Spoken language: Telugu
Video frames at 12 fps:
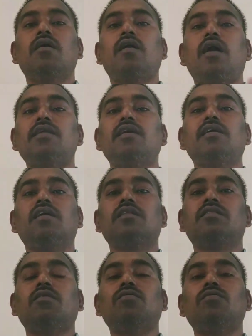
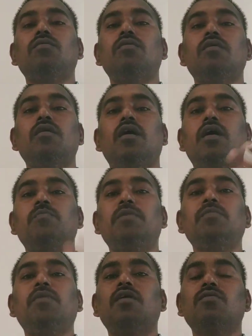కార్యకర్తలు
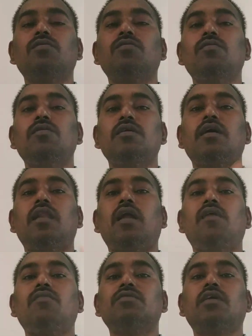అభిమానులు
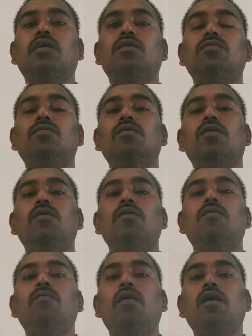ఎలా ఉంటారు
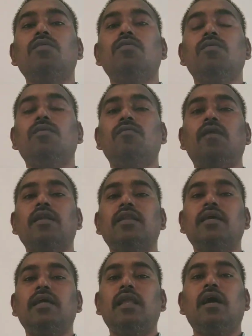వారు
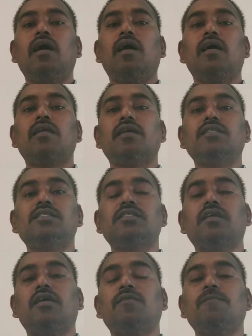వారిని ఎలా
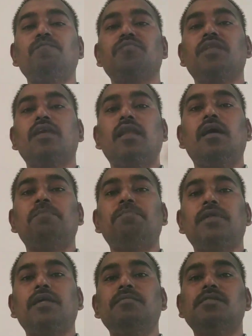ఆరాధిస్తారు ఎలా
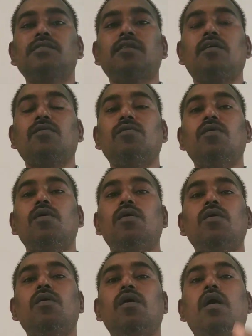ప్రేమిస్తారు
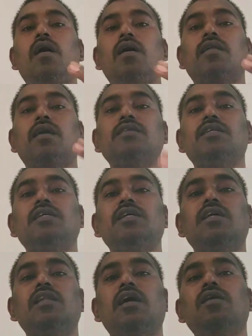ఆ
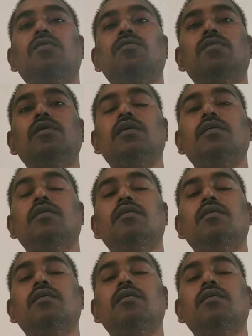రాజకీయ నాయకుడి